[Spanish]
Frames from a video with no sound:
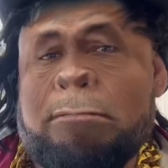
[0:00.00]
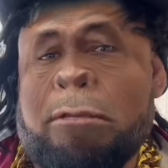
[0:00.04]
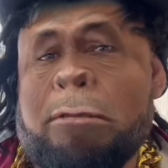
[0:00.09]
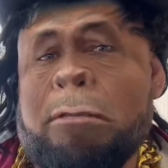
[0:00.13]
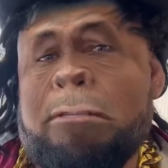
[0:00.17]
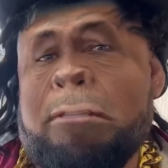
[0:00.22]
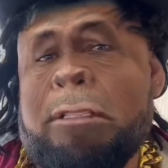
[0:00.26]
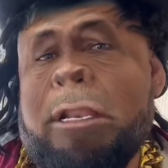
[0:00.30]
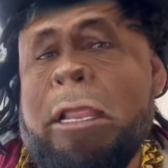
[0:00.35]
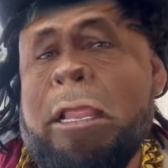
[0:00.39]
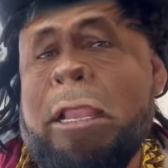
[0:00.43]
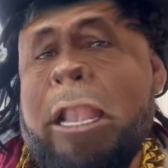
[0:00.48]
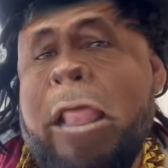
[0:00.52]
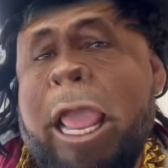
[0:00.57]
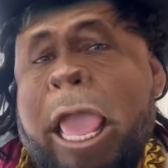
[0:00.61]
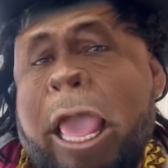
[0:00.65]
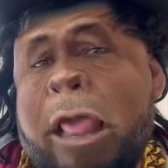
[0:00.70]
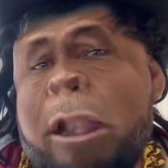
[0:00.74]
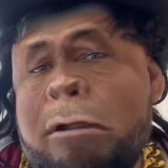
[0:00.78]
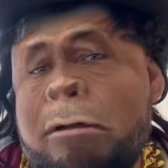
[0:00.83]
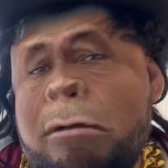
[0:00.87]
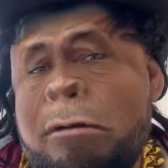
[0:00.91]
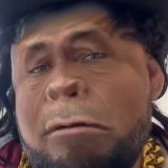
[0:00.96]
Soy
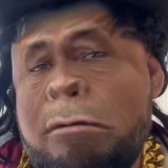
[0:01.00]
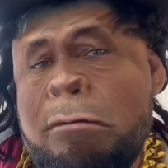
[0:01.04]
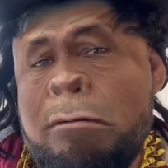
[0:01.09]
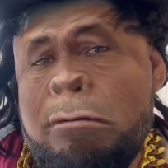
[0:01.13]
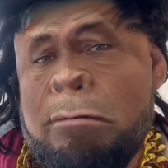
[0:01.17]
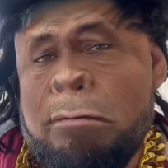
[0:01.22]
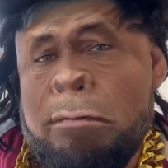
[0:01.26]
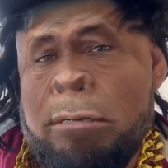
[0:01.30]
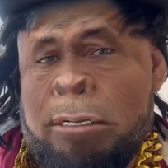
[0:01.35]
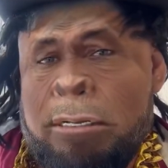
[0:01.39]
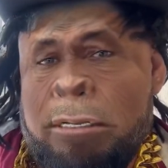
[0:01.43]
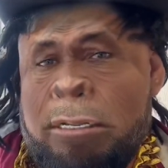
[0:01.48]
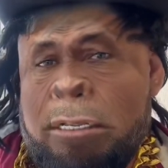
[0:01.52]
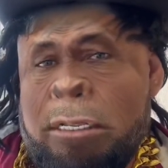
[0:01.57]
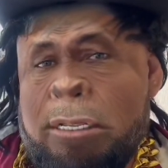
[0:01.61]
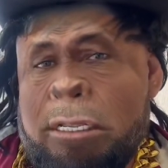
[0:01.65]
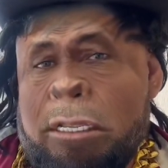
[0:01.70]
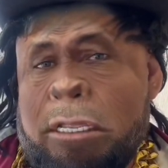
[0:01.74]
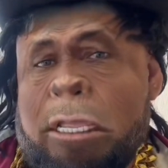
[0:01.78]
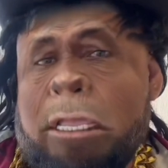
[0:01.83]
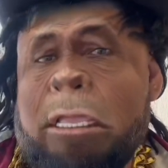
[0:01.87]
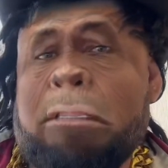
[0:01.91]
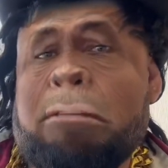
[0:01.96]
trailero.
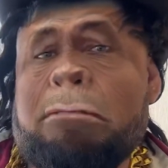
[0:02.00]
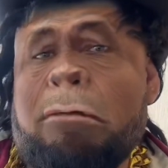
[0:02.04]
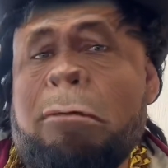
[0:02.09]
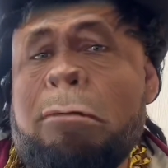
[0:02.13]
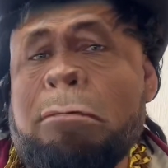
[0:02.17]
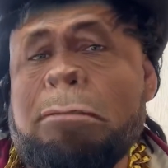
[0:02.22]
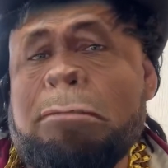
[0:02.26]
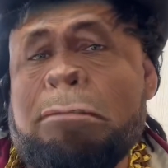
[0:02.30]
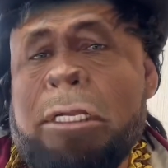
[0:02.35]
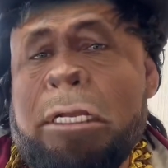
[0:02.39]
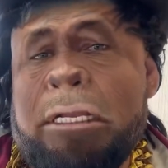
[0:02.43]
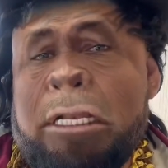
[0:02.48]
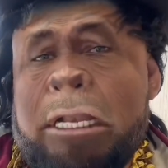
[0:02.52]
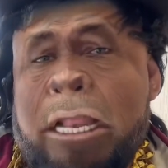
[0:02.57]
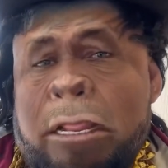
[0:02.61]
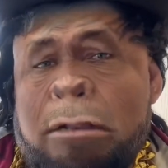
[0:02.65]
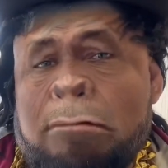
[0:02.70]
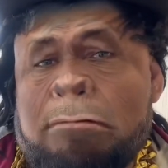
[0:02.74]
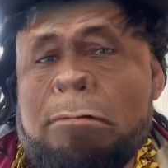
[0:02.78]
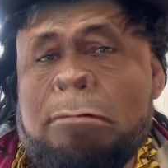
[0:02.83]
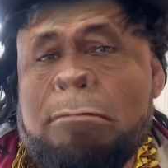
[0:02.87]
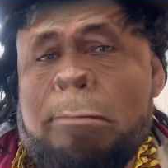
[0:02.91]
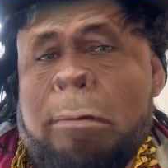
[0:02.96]
Y todos los
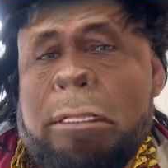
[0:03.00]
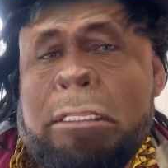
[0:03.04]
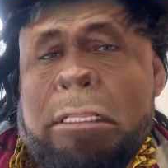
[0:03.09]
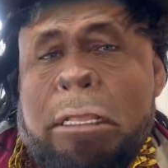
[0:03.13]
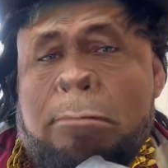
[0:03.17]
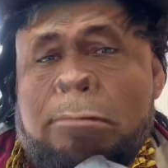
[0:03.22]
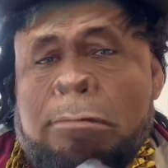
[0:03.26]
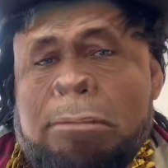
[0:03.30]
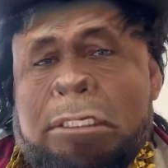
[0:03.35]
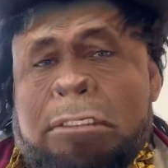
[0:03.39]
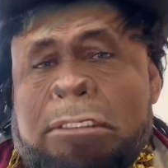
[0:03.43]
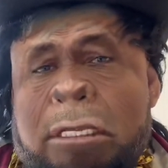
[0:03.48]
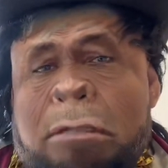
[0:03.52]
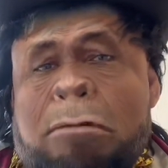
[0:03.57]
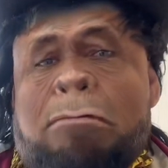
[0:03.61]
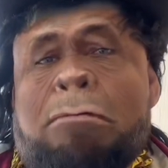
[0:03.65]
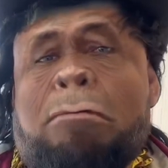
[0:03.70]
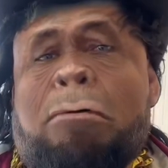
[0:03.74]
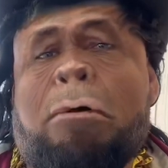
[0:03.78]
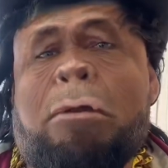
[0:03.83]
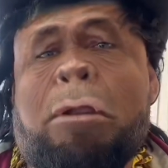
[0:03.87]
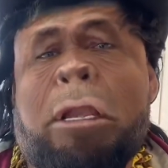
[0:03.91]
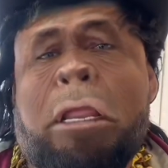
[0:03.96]
traileros nos mandamos a hacer
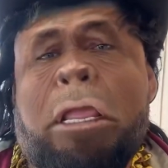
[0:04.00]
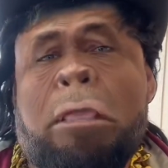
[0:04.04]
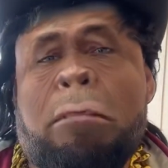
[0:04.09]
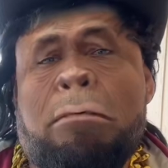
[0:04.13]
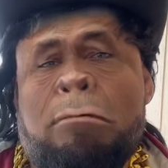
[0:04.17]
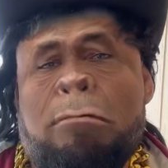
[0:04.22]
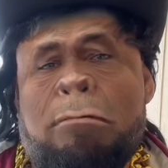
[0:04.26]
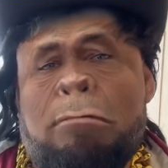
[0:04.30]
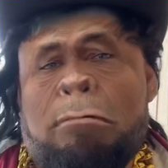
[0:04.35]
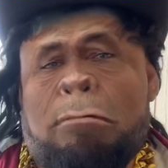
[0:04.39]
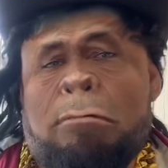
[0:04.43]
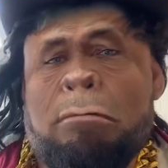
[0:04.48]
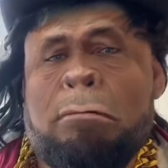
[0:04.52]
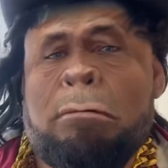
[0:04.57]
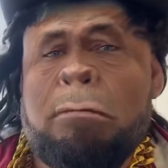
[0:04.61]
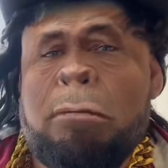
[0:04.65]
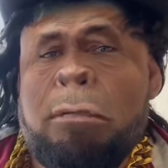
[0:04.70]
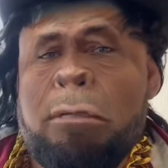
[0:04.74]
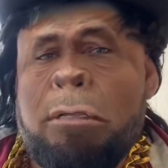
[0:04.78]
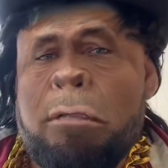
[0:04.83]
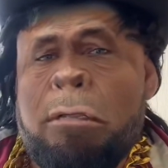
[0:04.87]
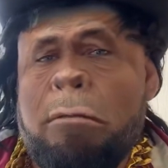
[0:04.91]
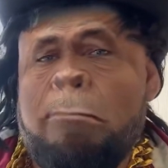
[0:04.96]
un corrido.
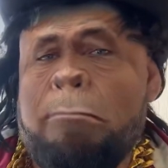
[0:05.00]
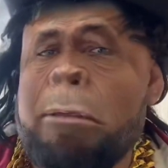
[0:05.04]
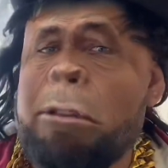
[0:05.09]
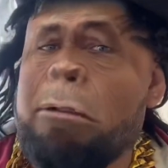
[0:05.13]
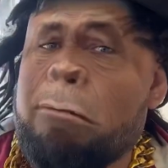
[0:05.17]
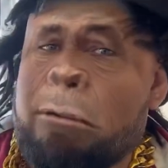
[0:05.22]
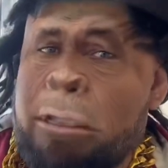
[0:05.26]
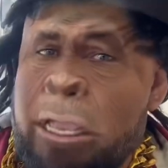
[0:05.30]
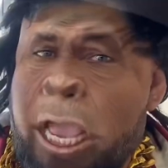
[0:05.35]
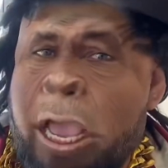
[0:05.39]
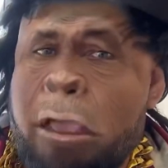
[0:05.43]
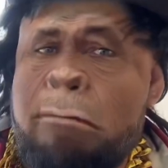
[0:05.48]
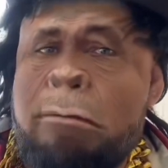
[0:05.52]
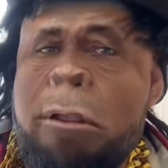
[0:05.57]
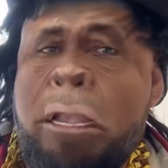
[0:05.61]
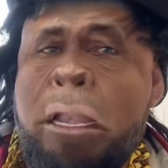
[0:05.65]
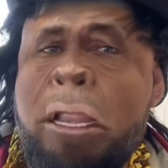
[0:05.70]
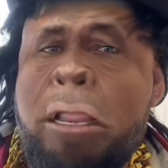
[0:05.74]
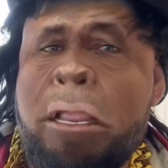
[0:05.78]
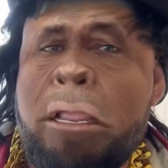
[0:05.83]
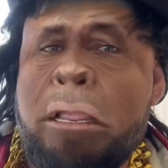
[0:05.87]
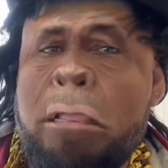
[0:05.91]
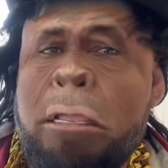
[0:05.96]
Pero que
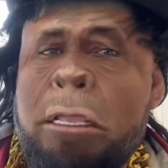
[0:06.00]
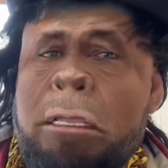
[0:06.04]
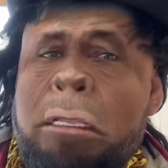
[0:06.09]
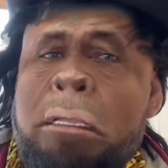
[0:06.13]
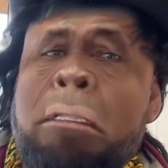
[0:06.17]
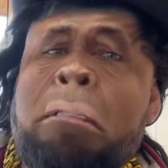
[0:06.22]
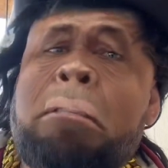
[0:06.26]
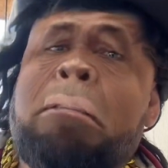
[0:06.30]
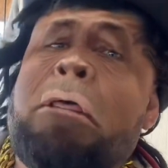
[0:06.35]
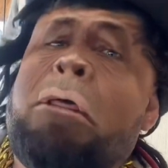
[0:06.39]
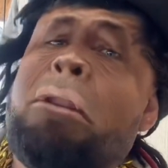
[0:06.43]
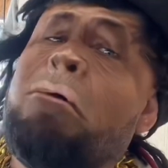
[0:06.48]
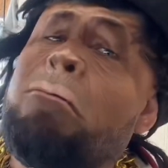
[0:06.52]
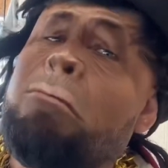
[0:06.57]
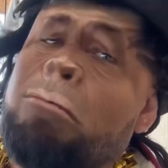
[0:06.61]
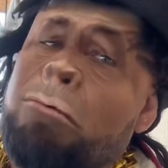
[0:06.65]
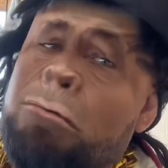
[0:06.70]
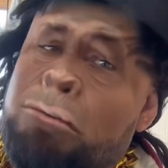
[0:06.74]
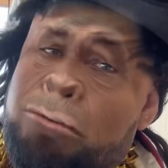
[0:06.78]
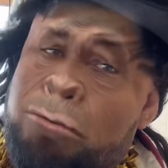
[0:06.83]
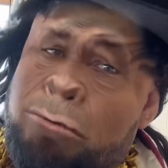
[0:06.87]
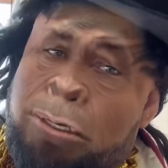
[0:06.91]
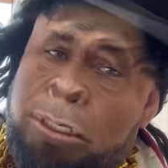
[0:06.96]
hable De lo
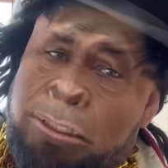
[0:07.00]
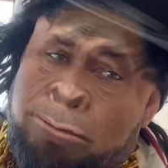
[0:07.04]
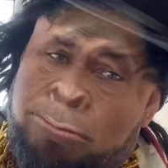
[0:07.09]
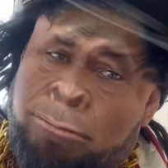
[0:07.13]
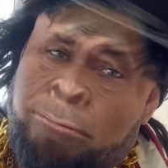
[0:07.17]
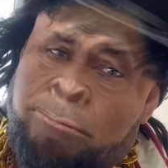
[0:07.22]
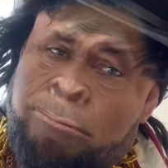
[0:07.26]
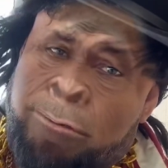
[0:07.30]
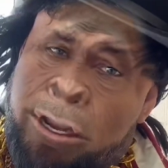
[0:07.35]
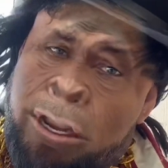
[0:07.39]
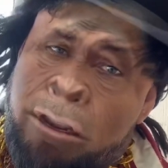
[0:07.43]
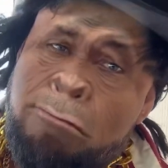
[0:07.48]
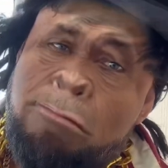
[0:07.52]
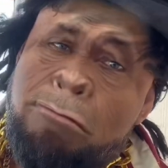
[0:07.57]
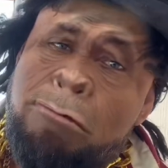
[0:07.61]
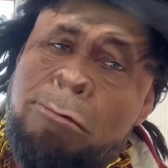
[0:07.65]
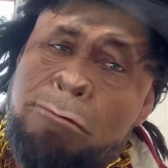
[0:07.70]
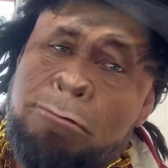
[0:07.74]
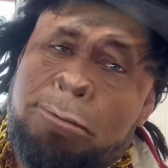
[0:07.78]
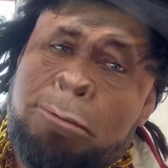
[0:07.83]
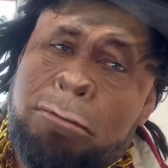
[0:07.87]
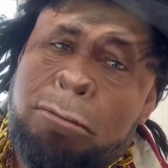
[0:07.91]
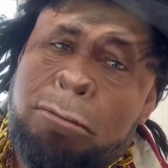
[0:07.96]
mucho que sufrimos.